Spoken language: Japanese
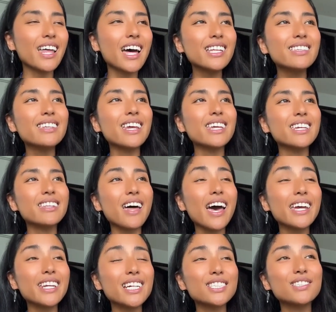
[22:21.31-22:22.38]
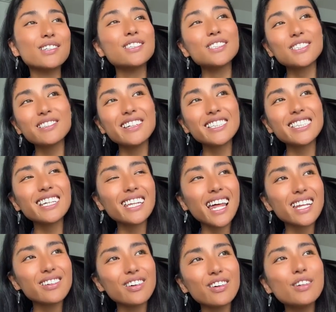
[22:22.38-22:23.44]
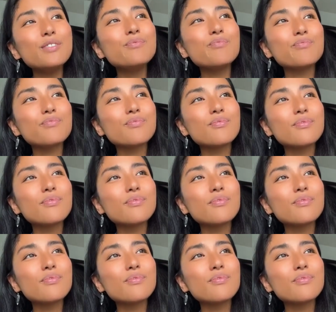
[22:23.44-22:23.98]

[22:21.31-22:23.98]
なんて偉大な創造者なのっ